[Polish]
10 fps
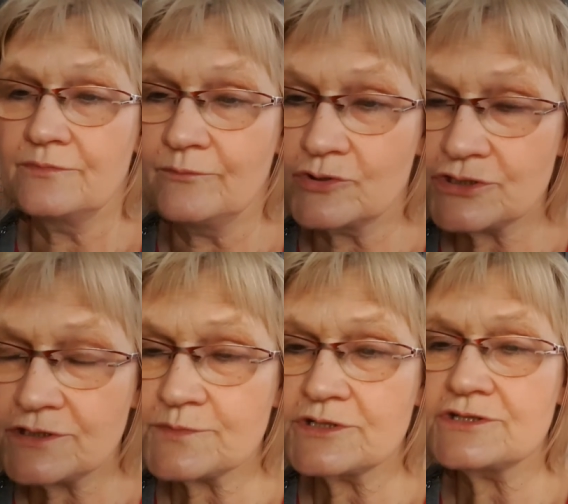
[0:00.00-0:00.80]

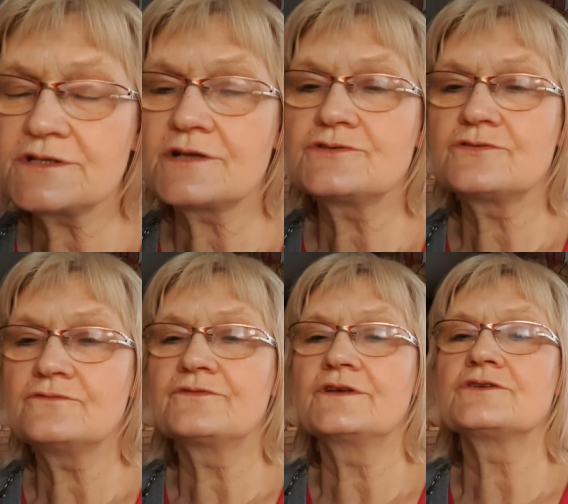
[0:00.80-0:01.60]
Możecie przeczytać
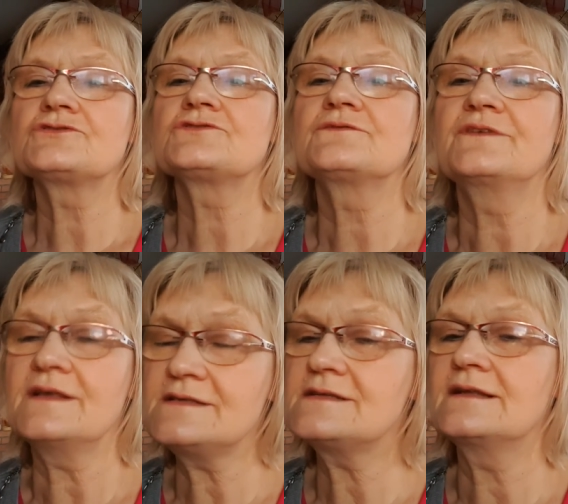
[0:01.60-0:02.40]
również
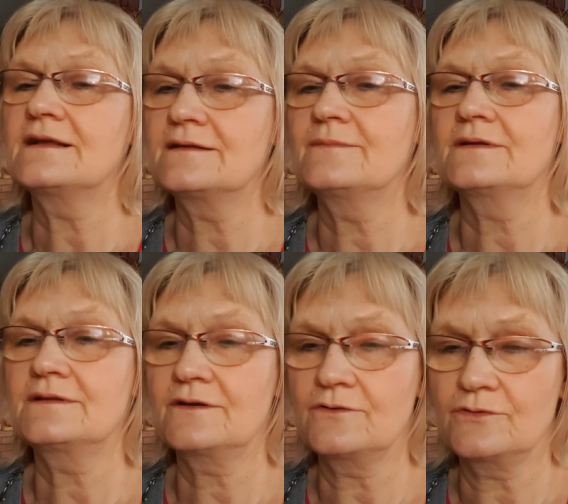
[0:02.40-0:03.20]
więcej na temat
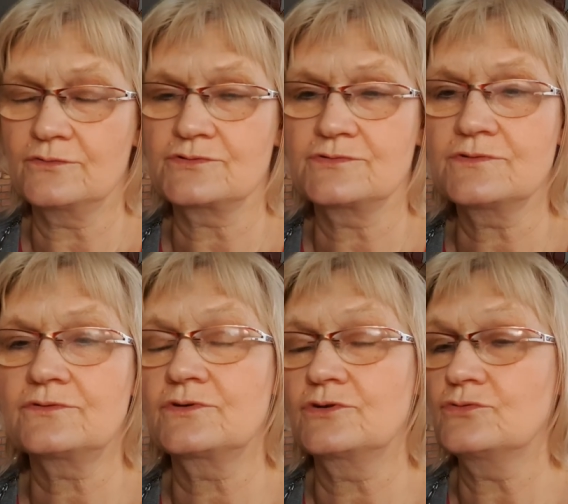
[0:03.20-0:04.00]
tego kursu,
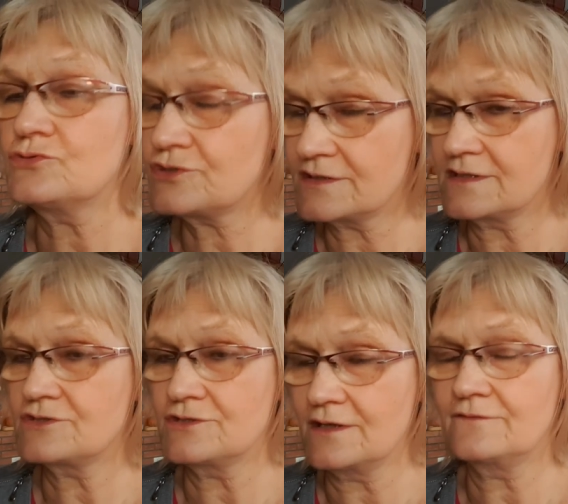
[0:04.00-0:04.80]
który już się
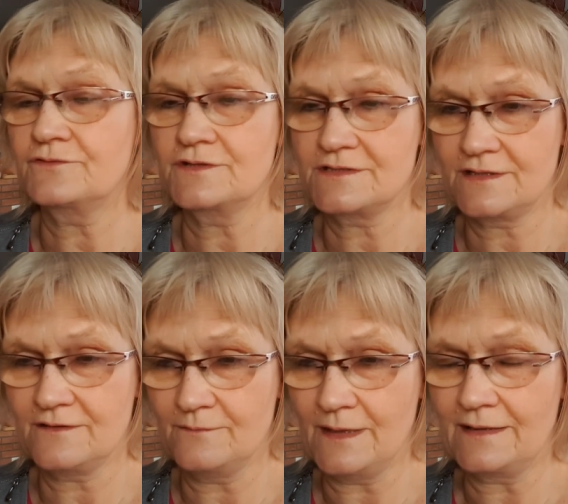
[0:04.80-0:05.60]
zaczyna 20
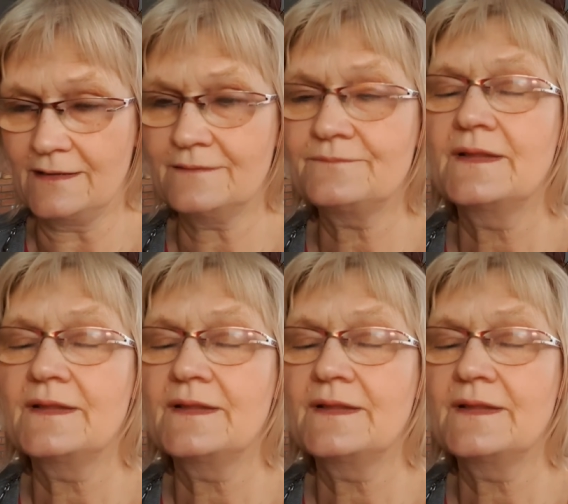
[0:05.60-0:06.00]
maja